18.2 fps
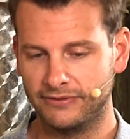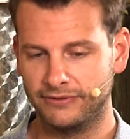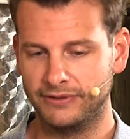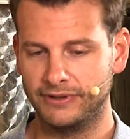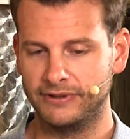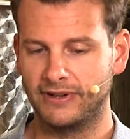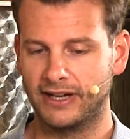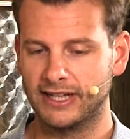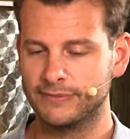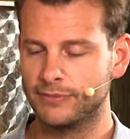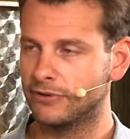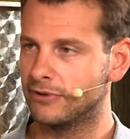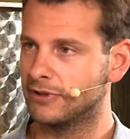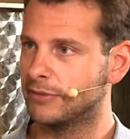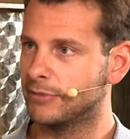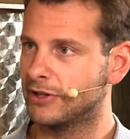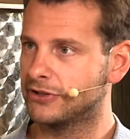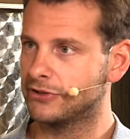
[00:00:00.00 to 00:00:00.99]
für die
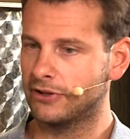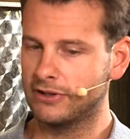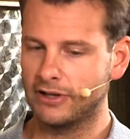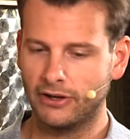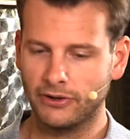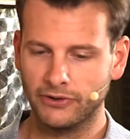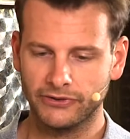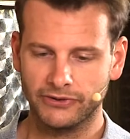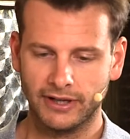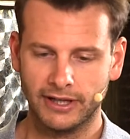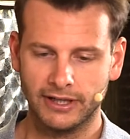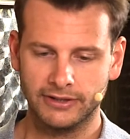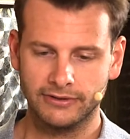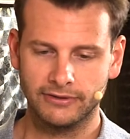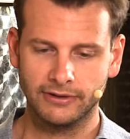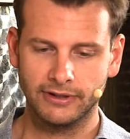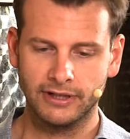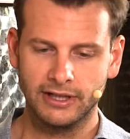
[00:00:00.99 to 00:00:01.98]
Weißburgunder immer tolle
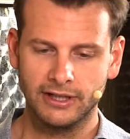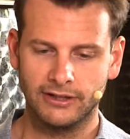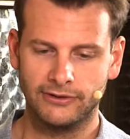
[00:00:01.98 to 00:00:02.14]
Auszeichnungen. Ja.